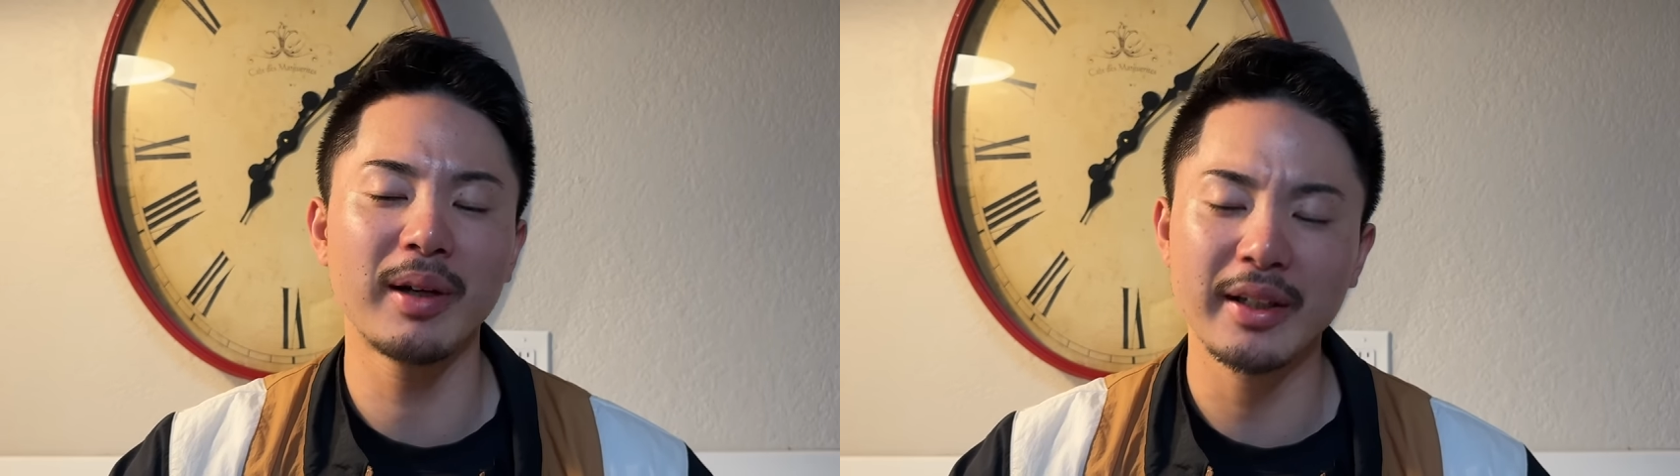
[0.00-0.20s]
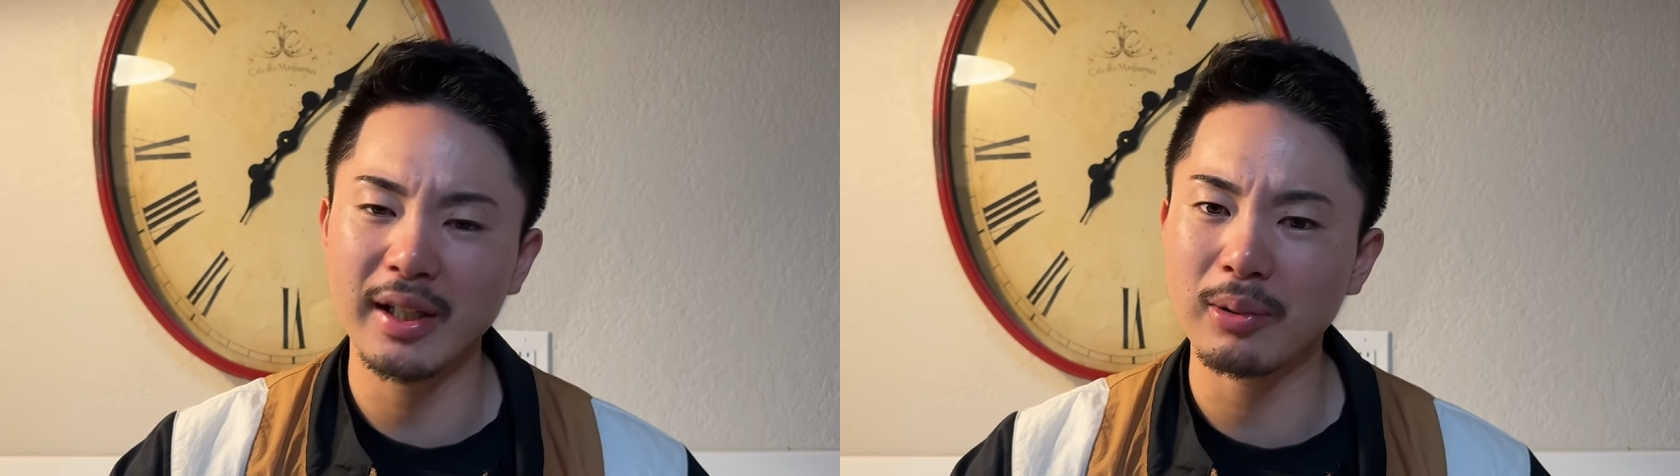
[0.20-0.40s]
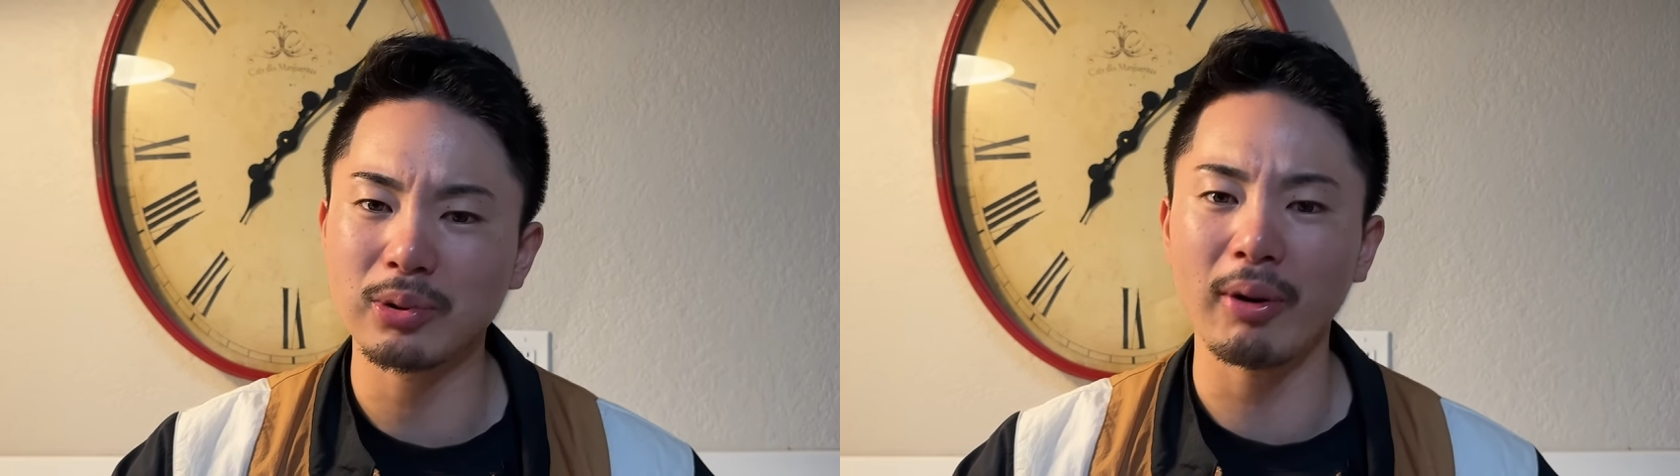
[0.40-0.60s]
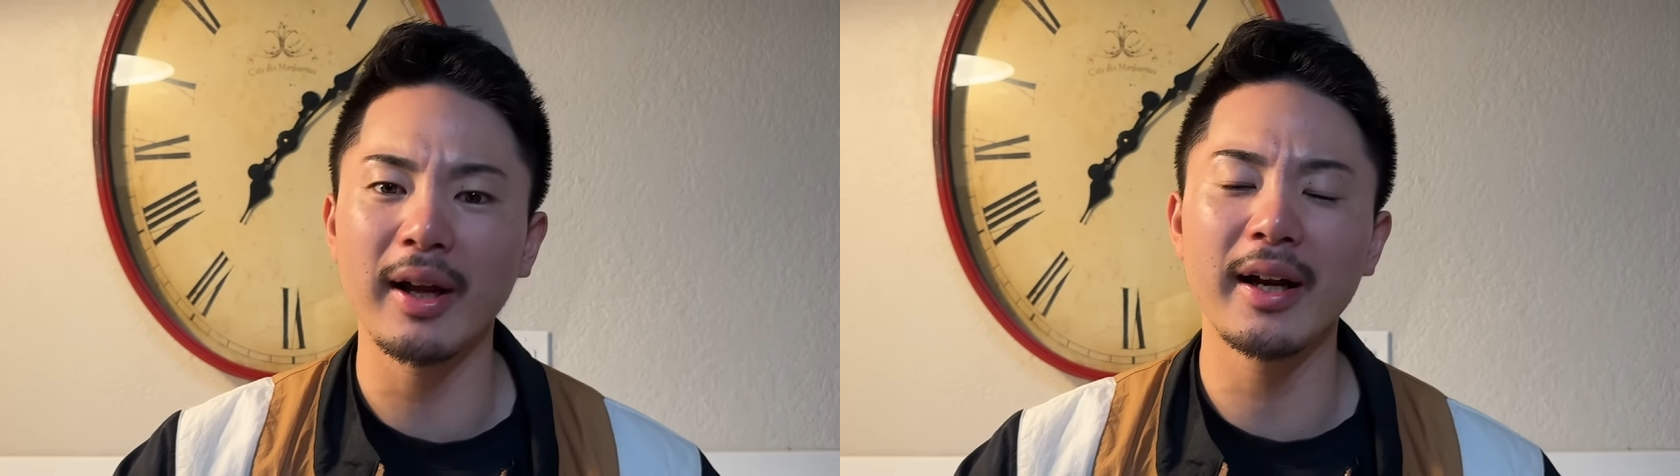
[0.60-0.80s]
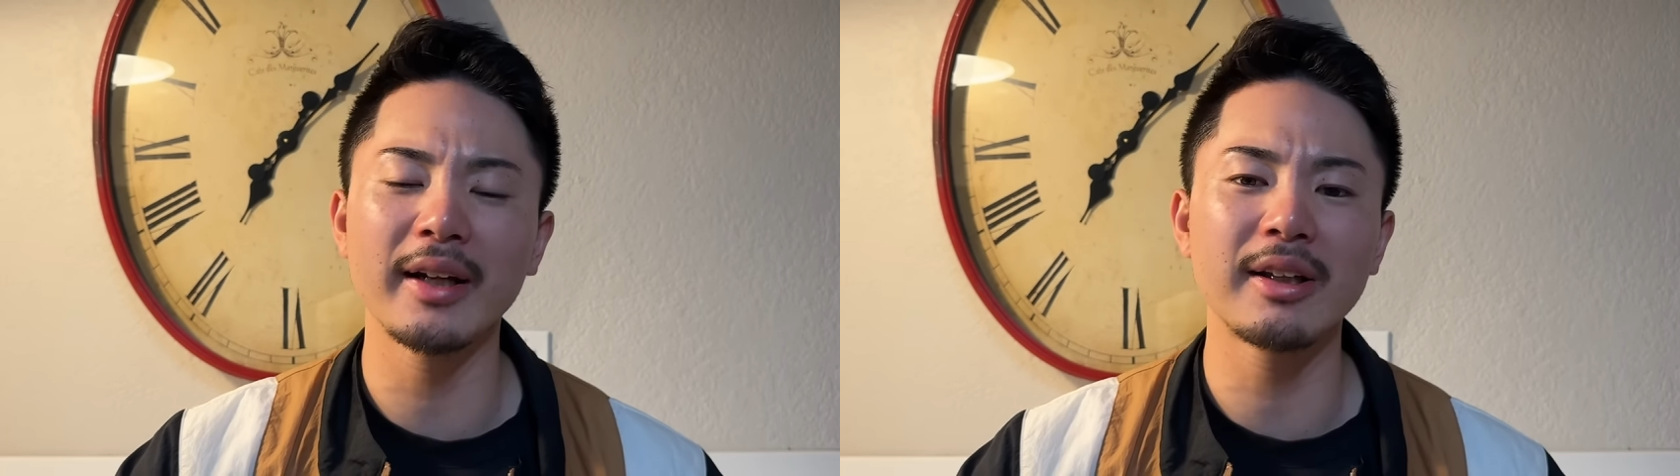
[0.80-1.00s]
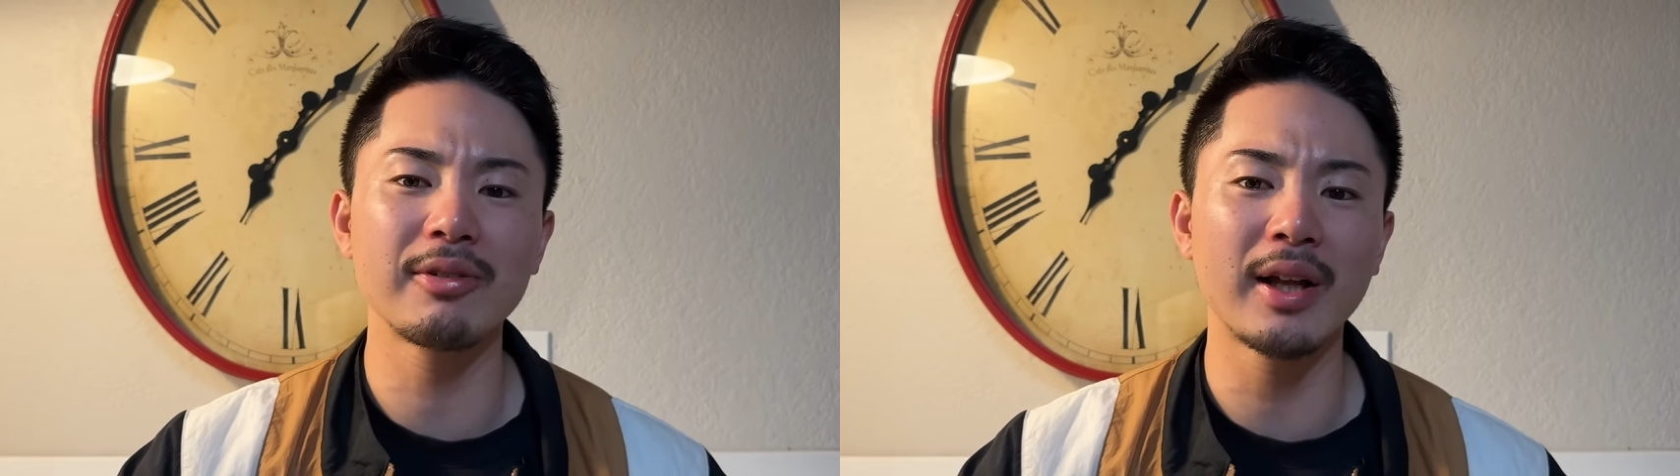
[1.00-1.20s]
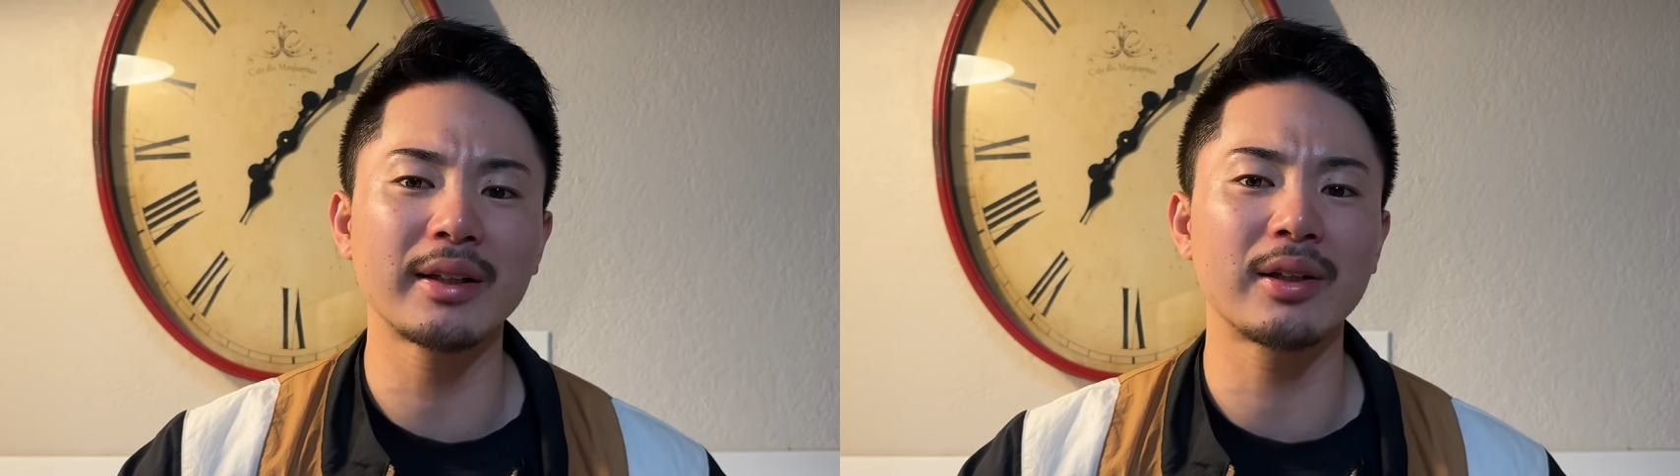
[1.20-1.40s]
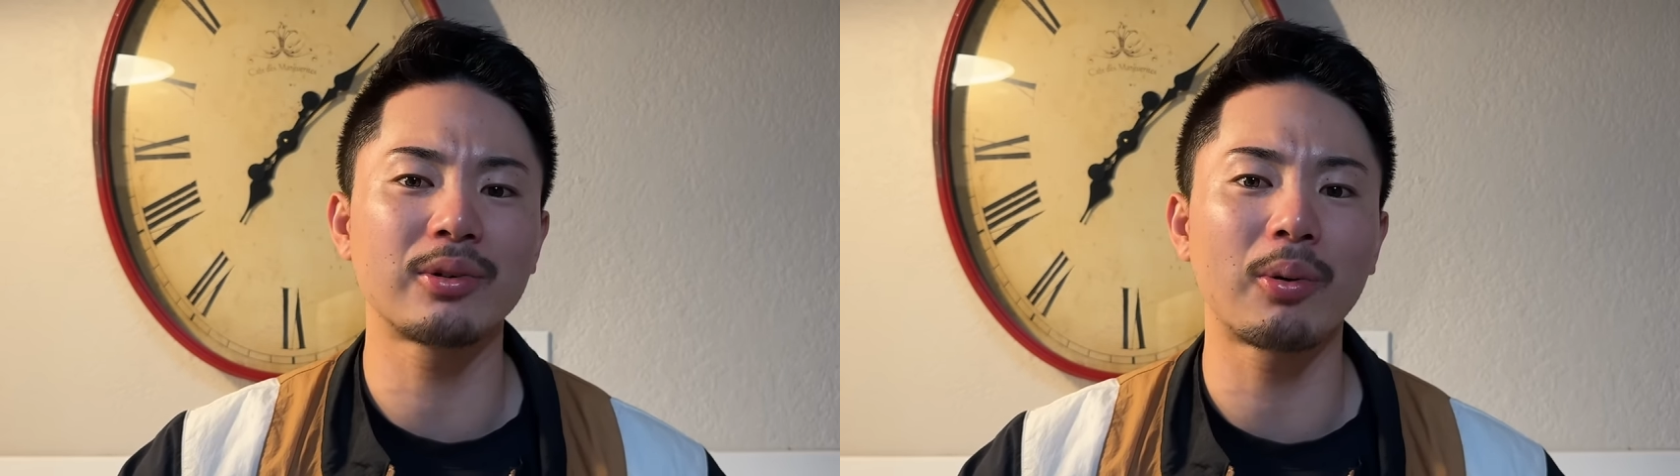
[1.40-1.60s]
まあ、結構捉えられてる
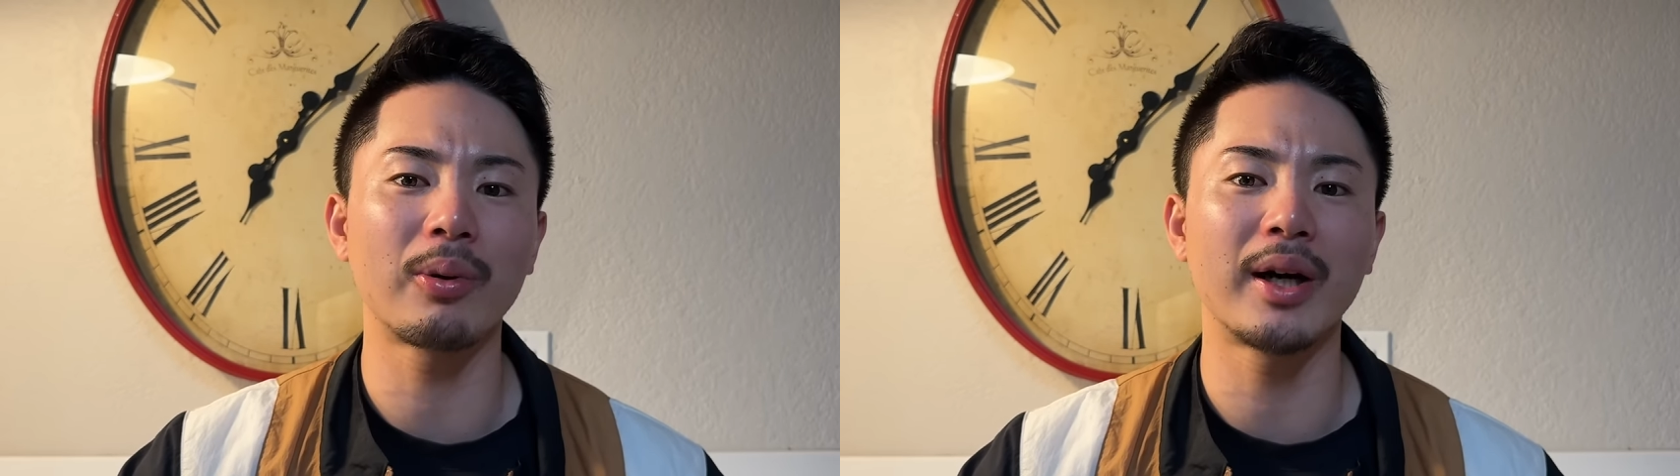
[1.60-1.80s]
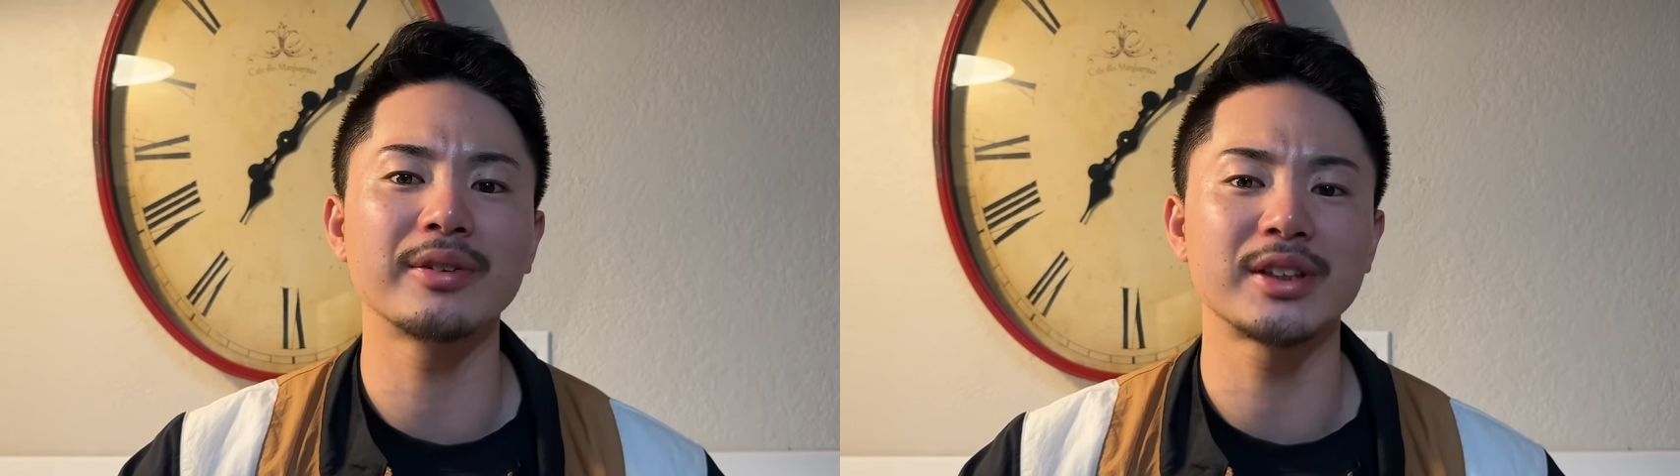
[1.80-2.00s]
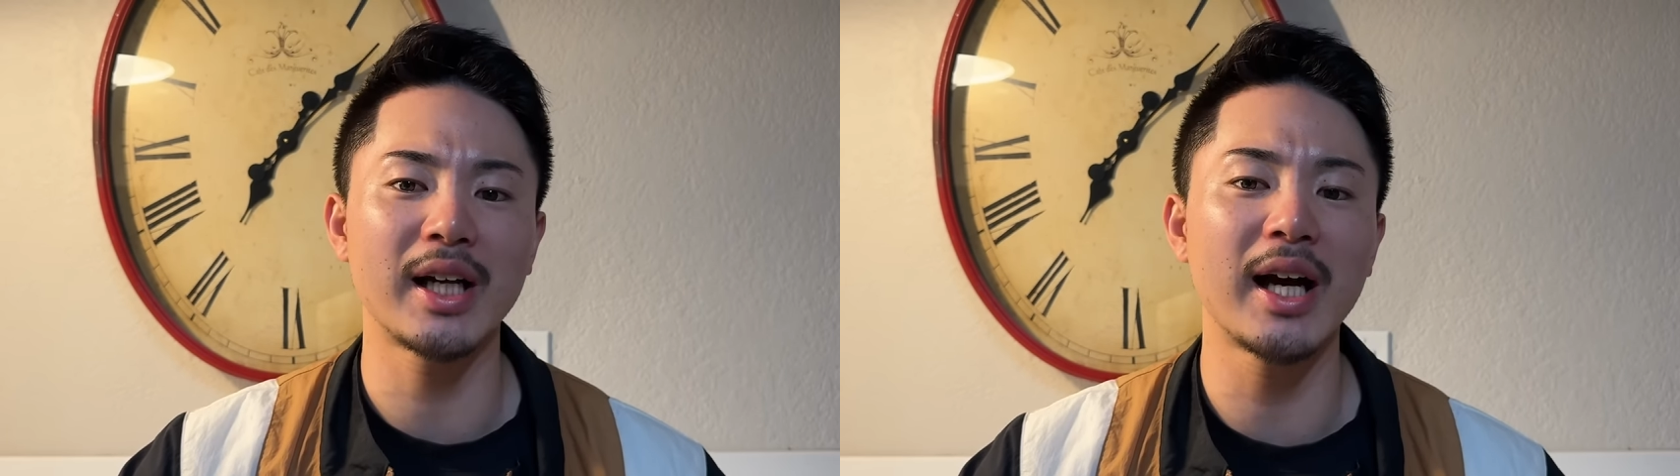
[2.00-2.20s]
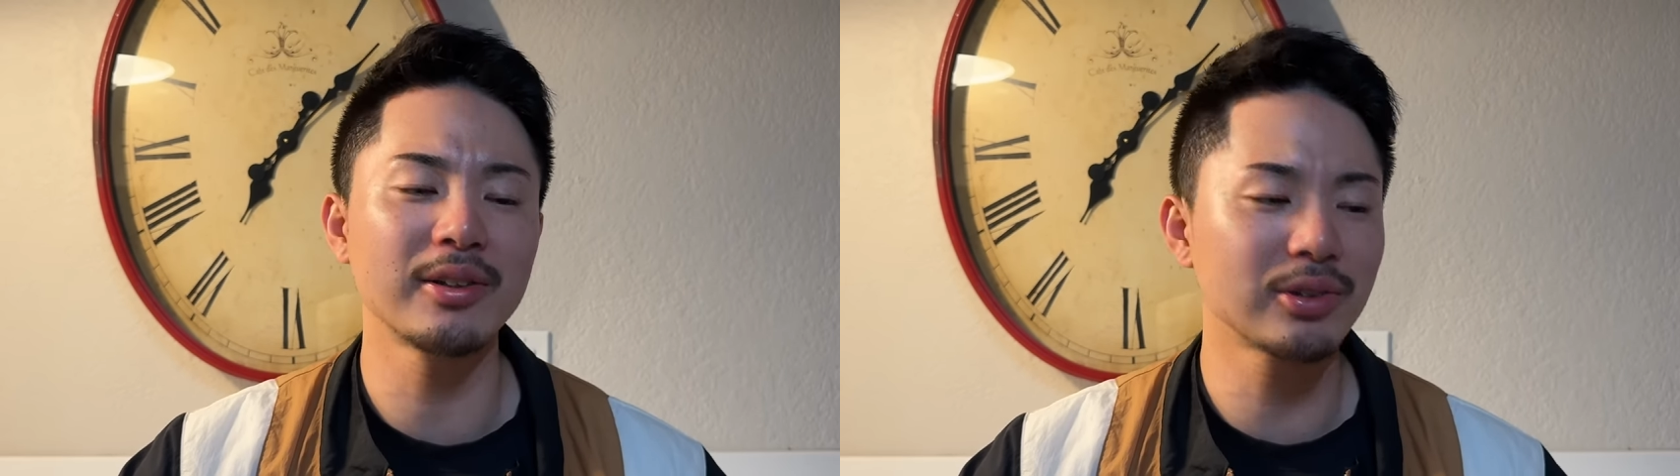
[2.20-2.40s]
なっていうところはあるんですね。ア